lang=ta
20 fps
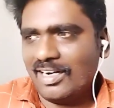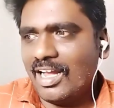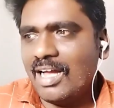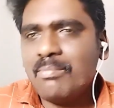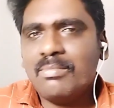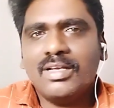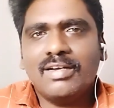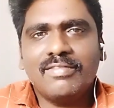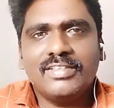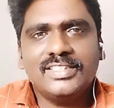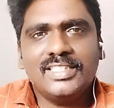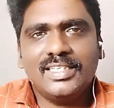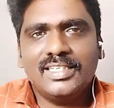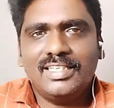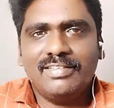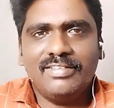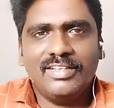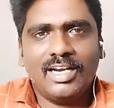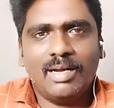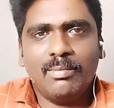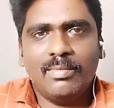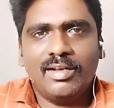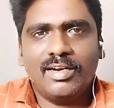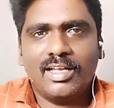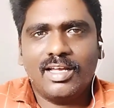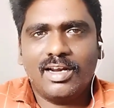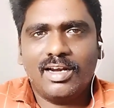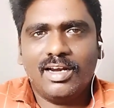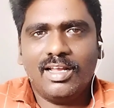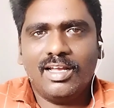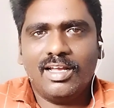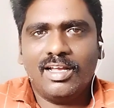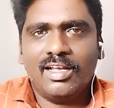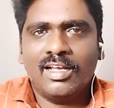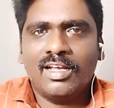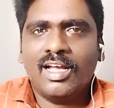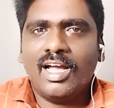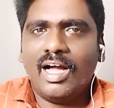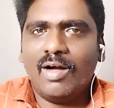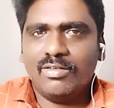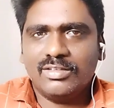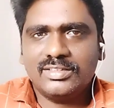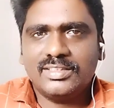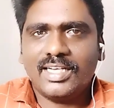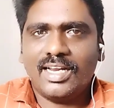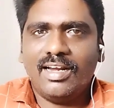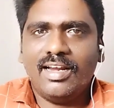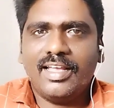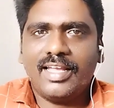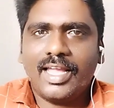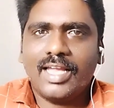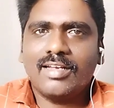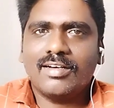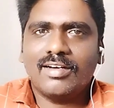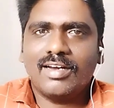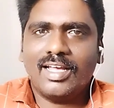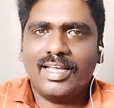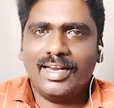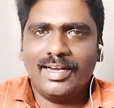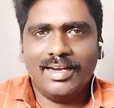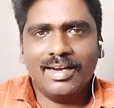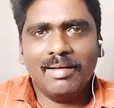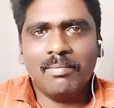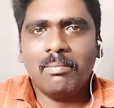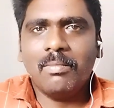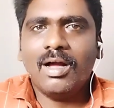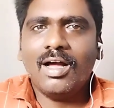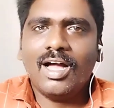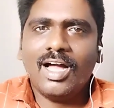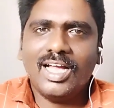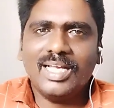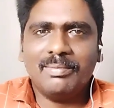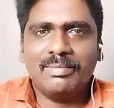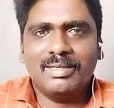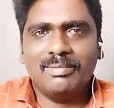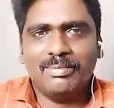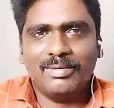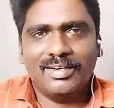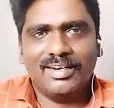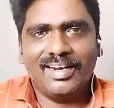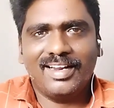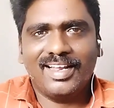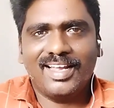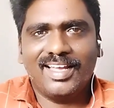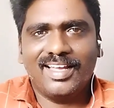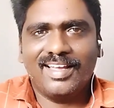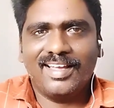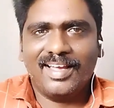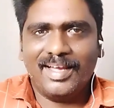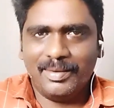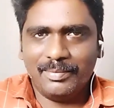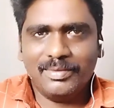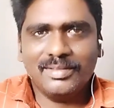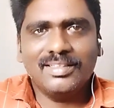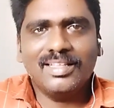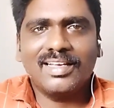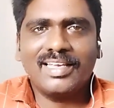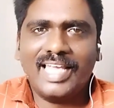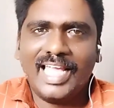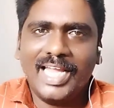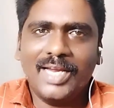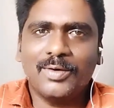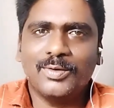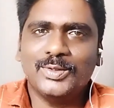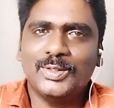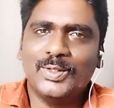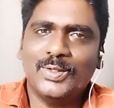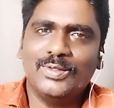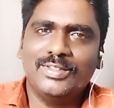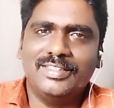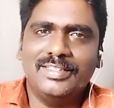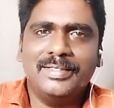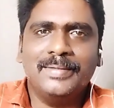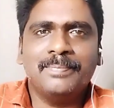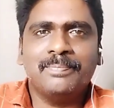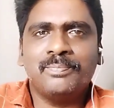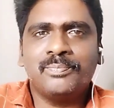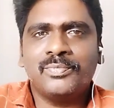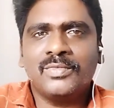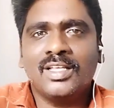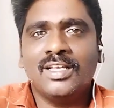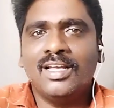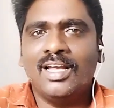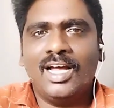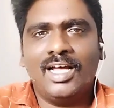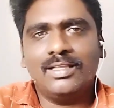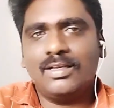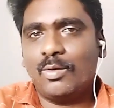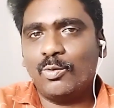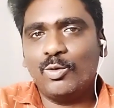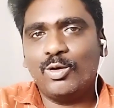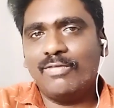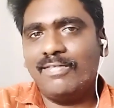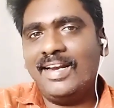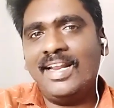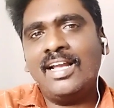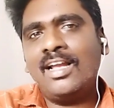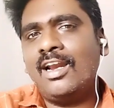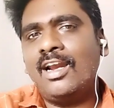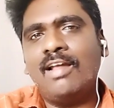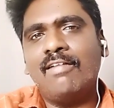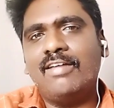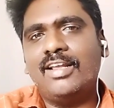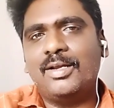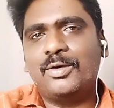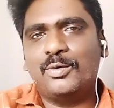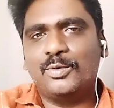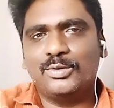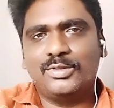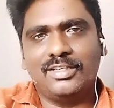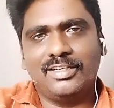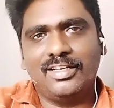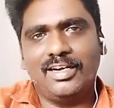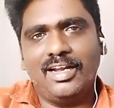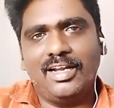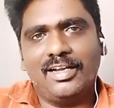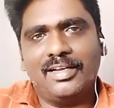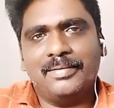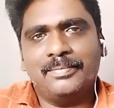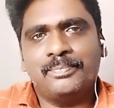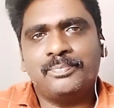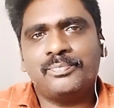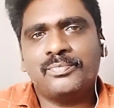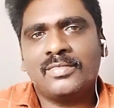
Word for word: ராமர் விஜய் டிவி ராமர் இருக்கார்ல அவர் ஸ்டைலில் கேட்கணும்னா என்னம்மா இப்படி பண்ணுறீங்க அப்படின்னு தான் கேட்கணும்னு தோணுது அதுக்கு அவங்க ஒரு விளக்கெல்லாம் வேற கொடுத்துருக்குறாங்க